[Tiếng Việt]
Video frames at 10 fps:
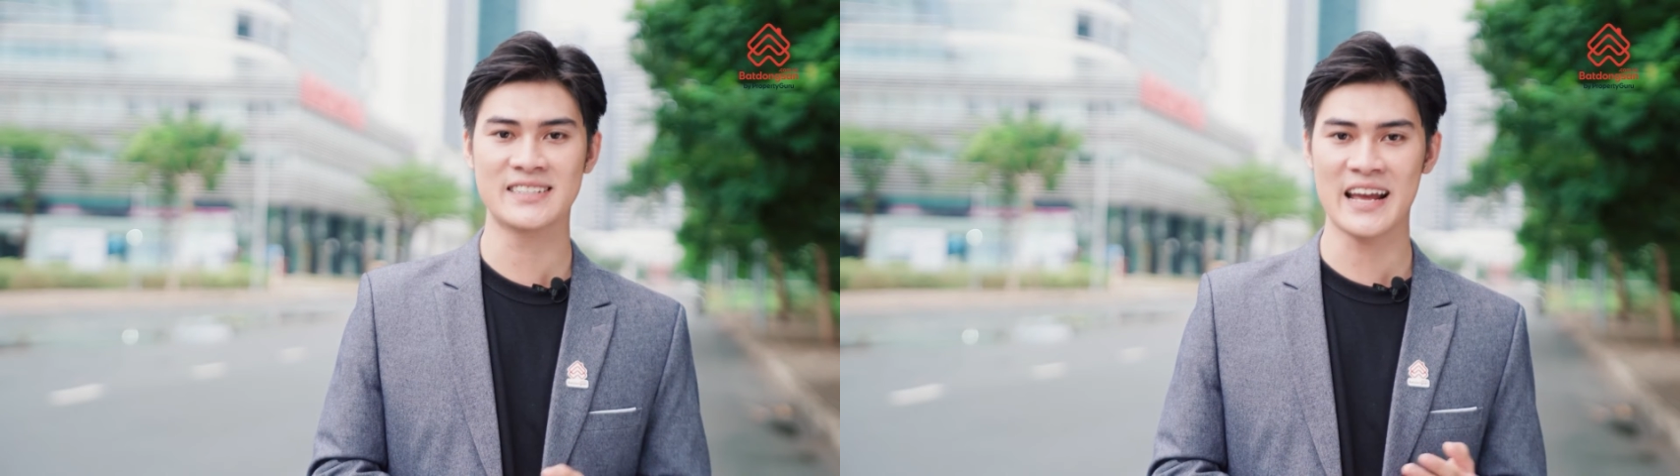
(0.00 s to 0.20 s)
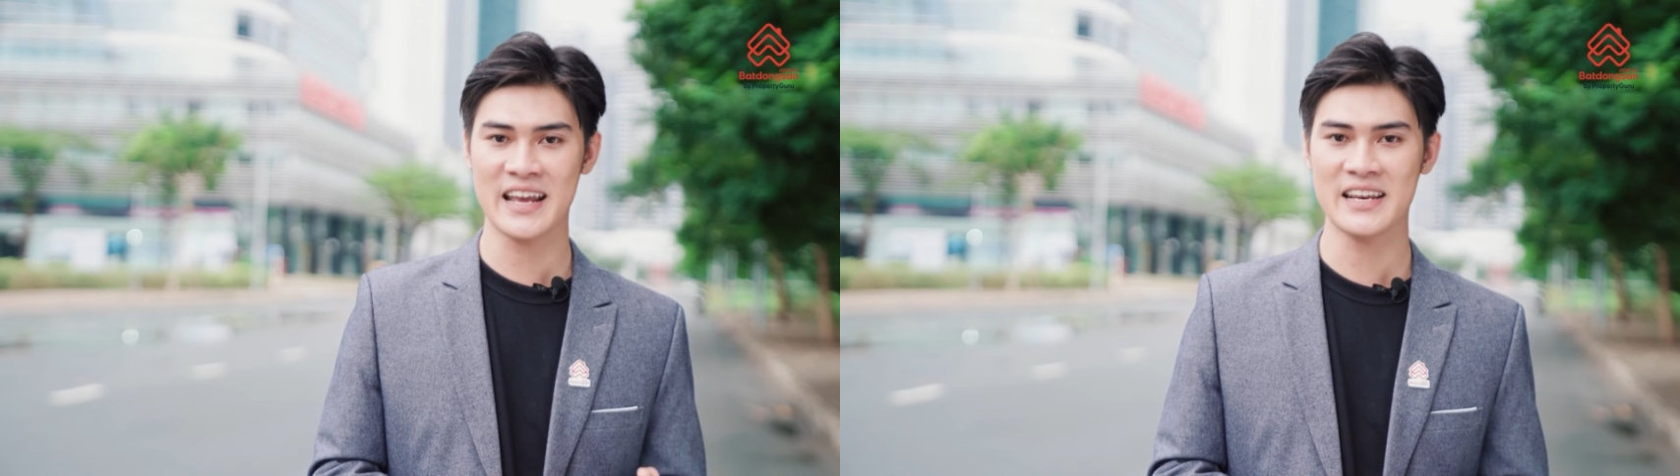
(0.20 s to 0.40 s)

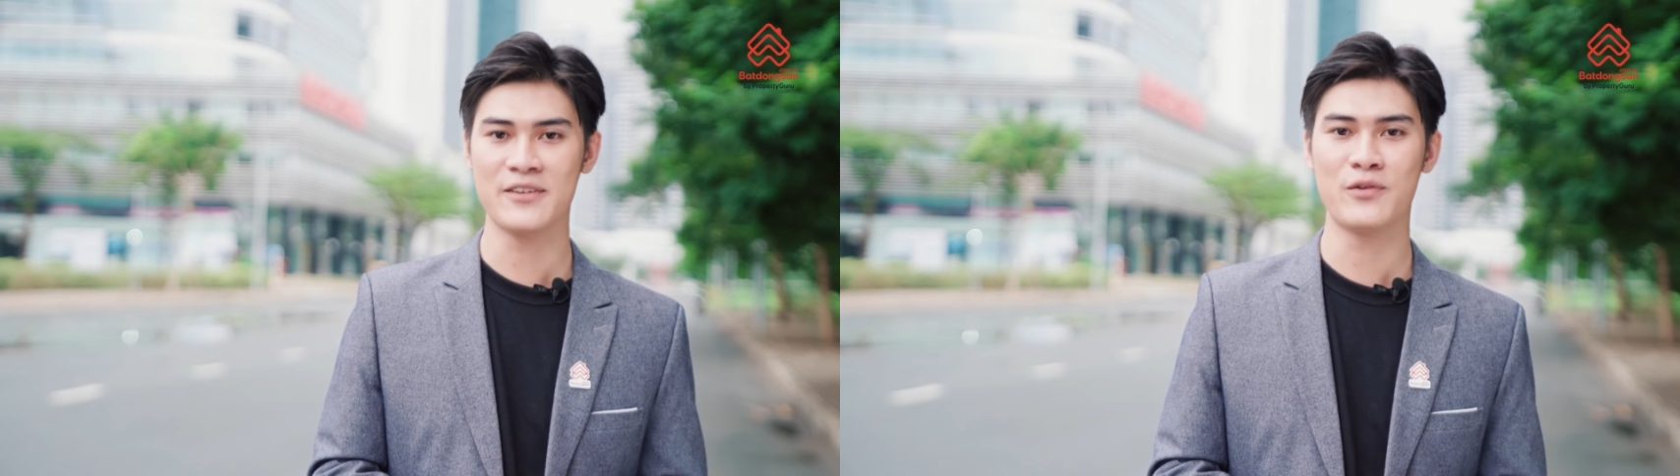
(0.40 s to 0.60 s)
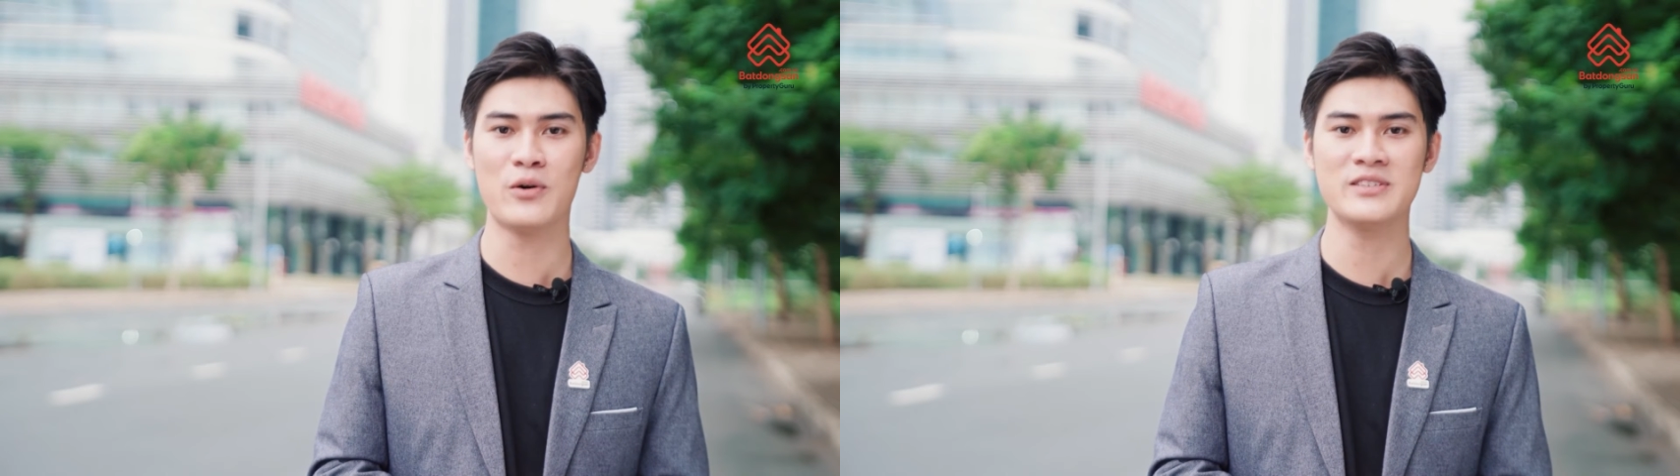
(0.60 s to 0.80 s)
tại các
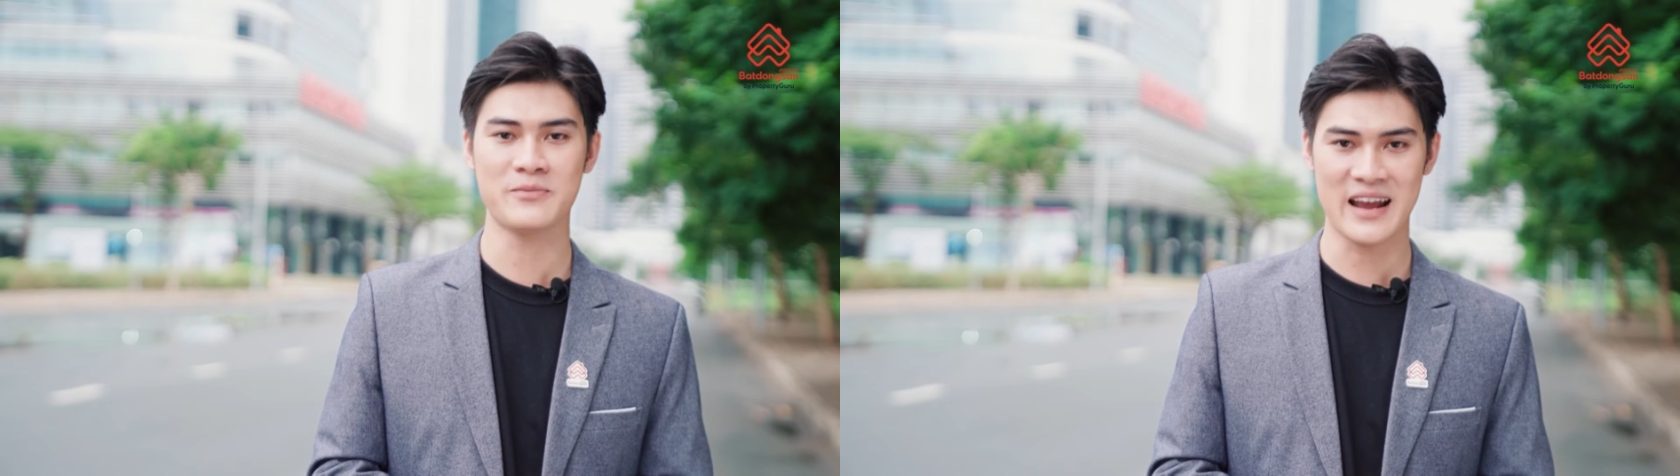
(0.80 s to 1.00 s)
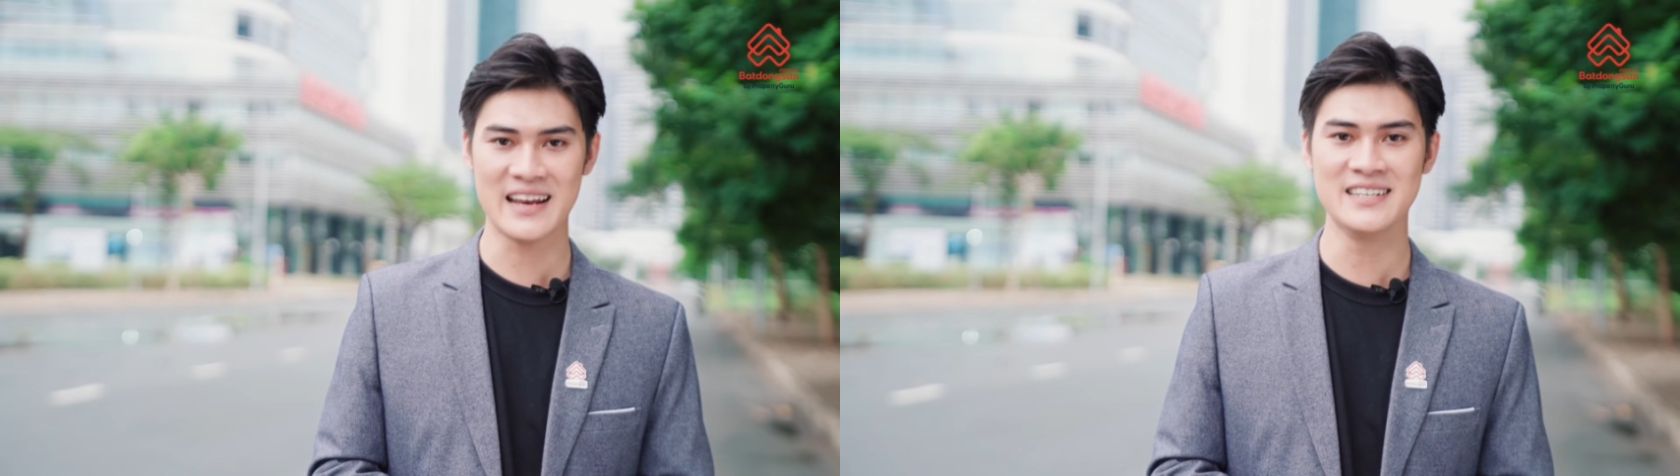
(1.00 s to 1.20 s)
thành phố
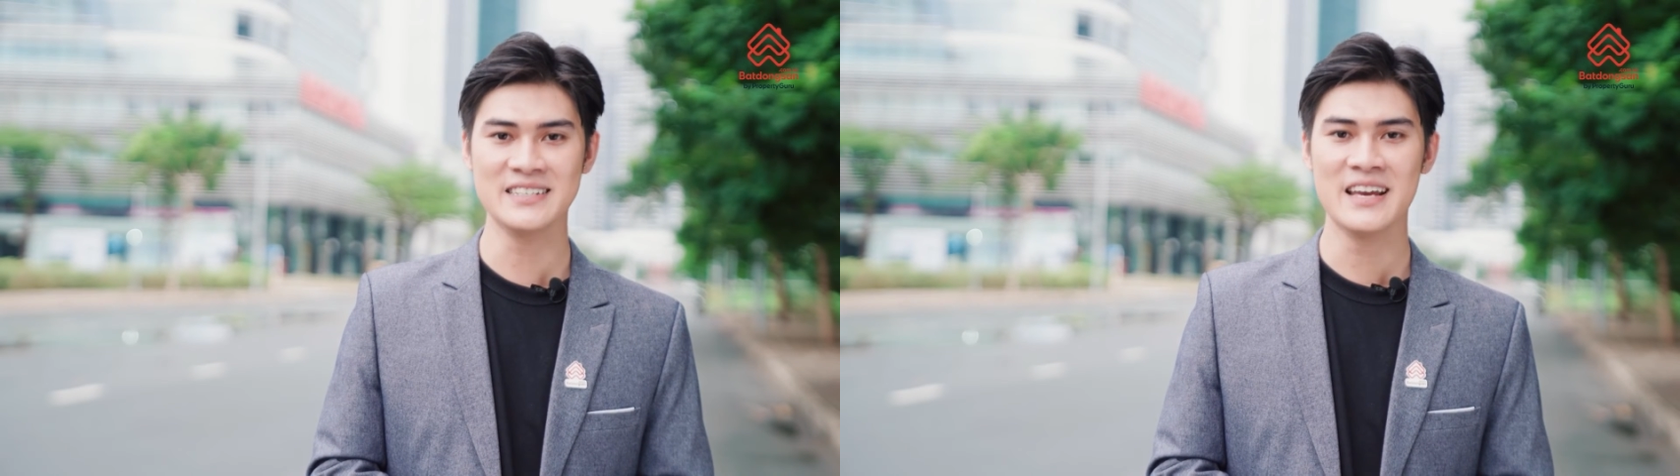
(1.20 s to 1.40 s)
trong cả nước.